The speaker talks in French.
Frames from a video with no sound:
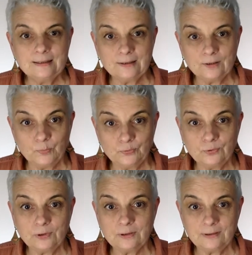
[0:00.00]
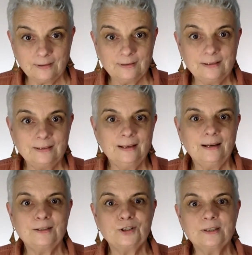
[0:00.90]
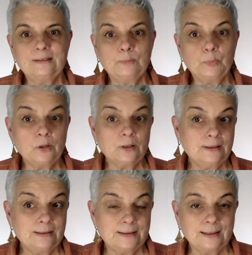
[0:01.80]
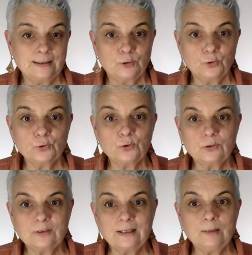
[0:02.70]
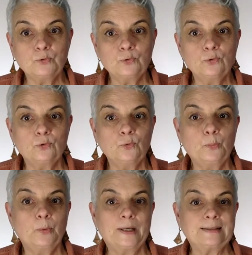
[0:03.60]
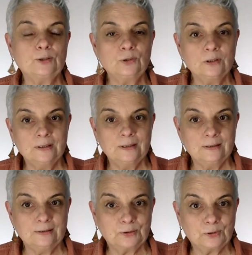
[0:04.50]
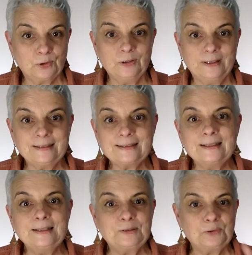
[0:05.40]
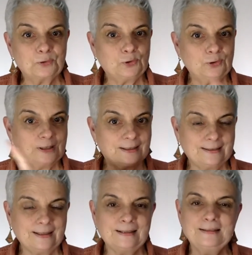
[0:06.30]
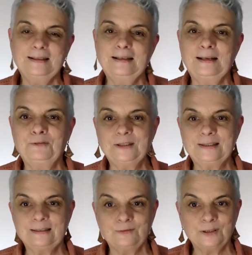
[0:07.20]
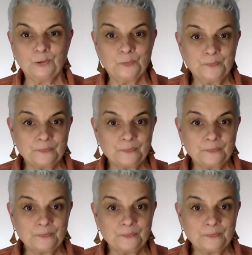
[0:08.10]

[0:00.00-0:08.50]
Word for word: Euh, pour t'aider à gérer tes peurs et c'est quelque chose que très peu de personnes euh, connaissent. Donc je te dirai ça à la fin de cette vidéo.